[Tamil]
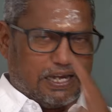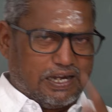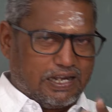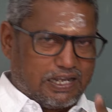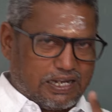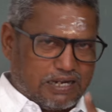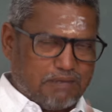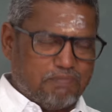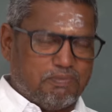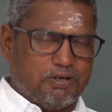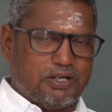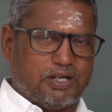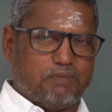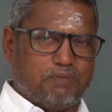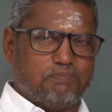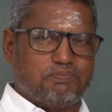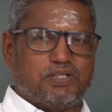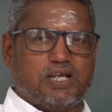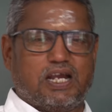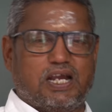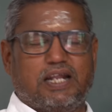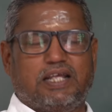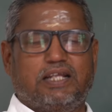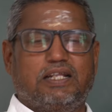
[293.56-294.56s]
கிழக்கு
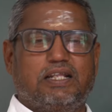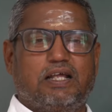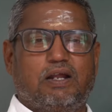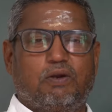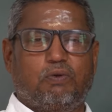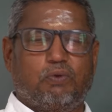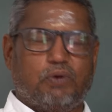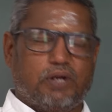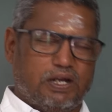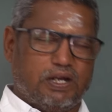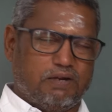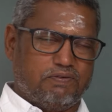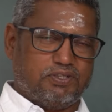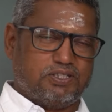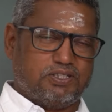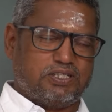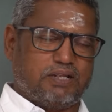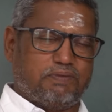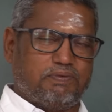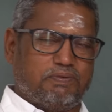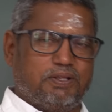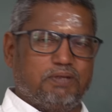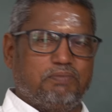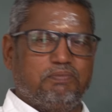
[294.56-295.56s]
மட்டும் சாலை இருந்தால் ஒரு எழுபது
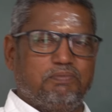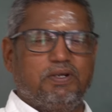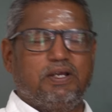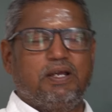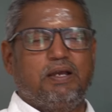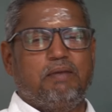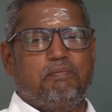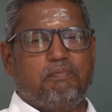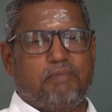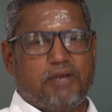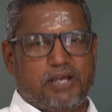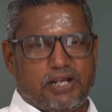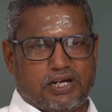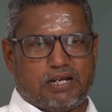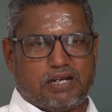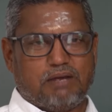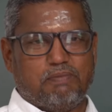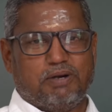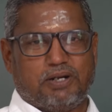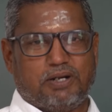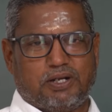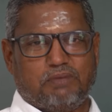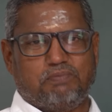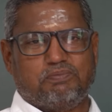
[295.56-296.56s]
சதவீதம்
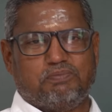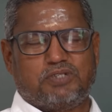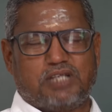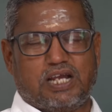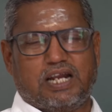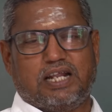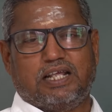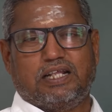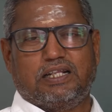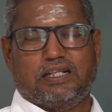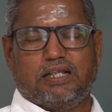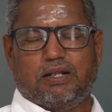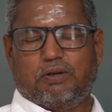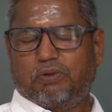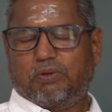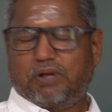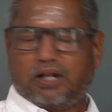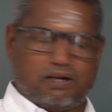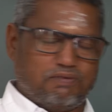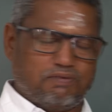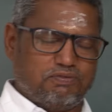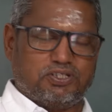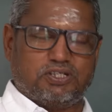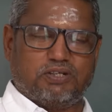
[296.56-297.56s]
மேற்கு மட்டும் சாலை இருந்தால்
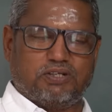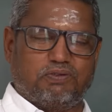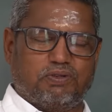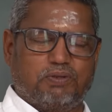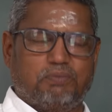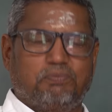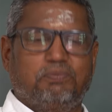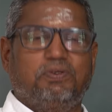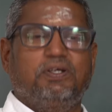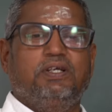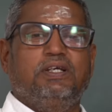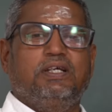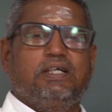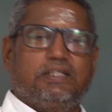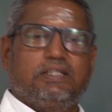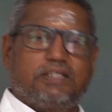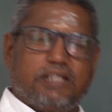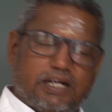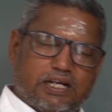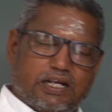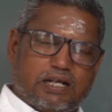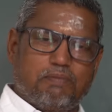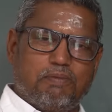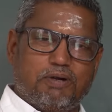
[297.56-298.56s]
ஒரு அறுபது சதவீதம்
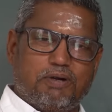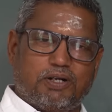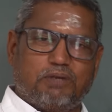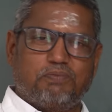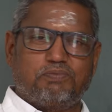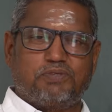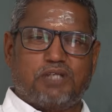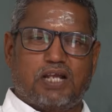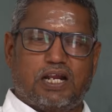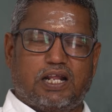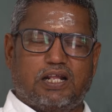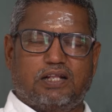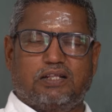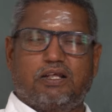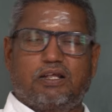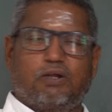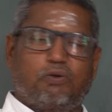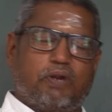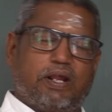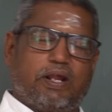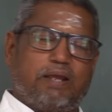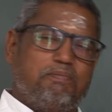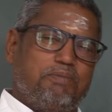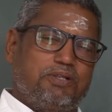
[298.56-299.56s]
தெற்கு மட்டும் சாலை
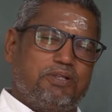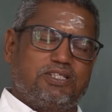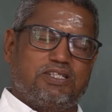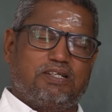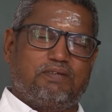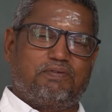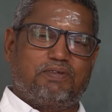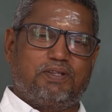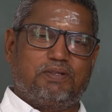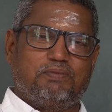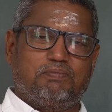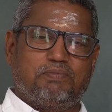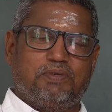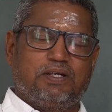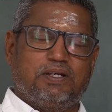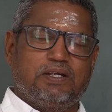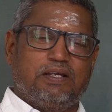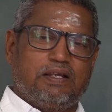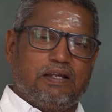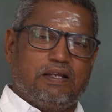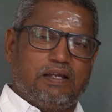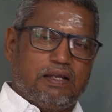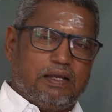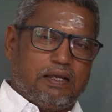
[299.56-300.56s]
இருந்தால் ஒரு ஐம்பது சதவீதம்
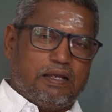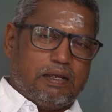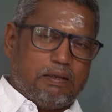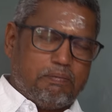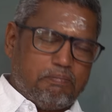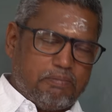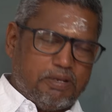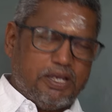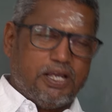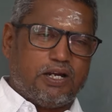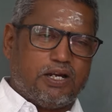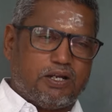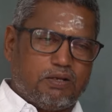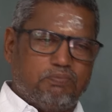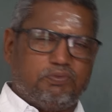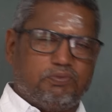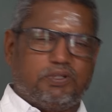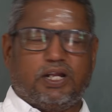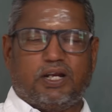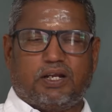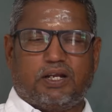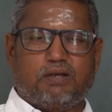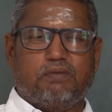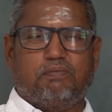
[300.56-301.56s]

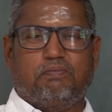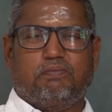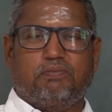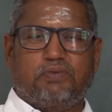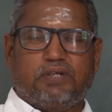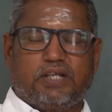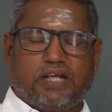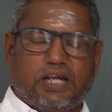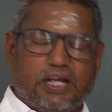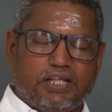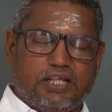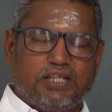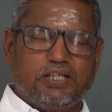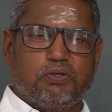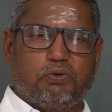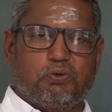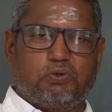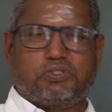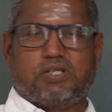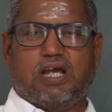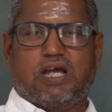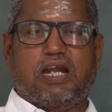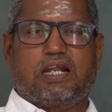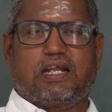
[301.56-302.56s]
மேற்கும் தெற்கும் இணைந்த
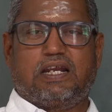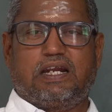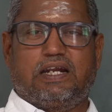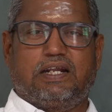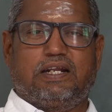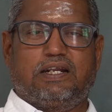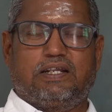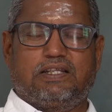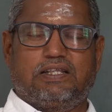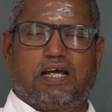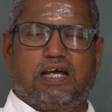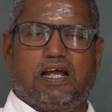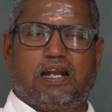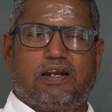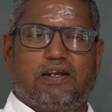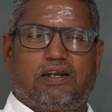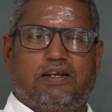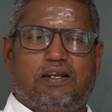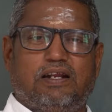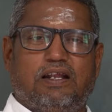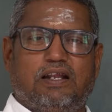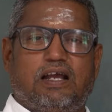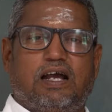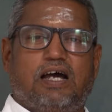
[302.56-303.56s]
ஒரு சாலைகள் இருந்தால்
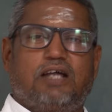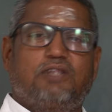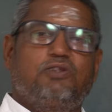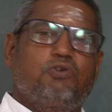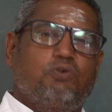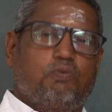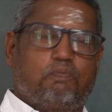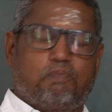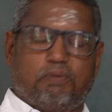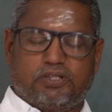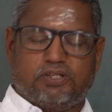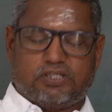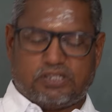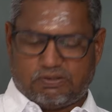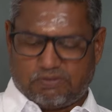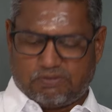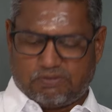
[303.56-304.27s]
அது முப்பது